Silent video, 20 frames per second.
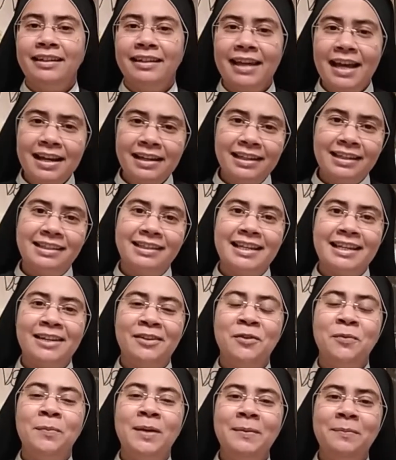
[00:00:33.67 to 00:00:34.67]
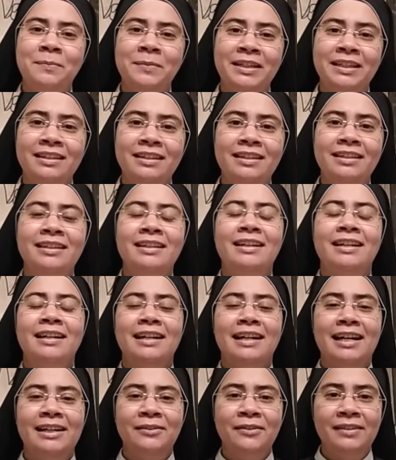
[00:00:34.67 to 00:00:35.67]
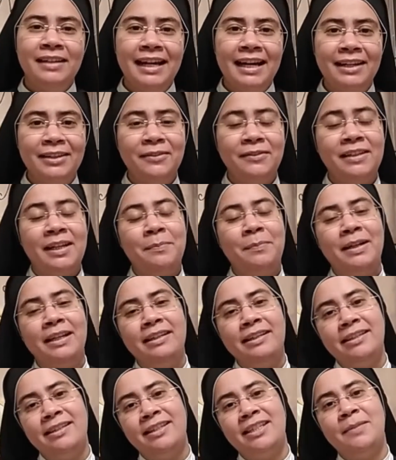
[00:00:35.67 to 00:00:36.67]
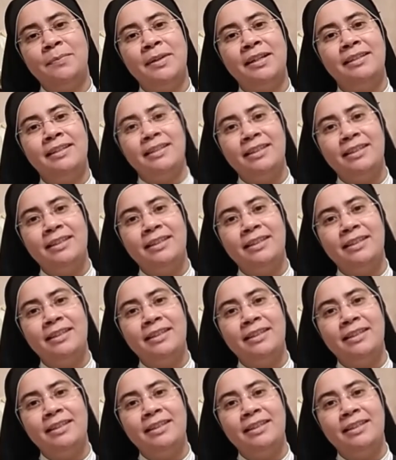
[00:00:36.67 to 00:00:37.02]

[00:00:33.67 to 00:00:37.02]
che anche se erano bambini hanno dato una bellissima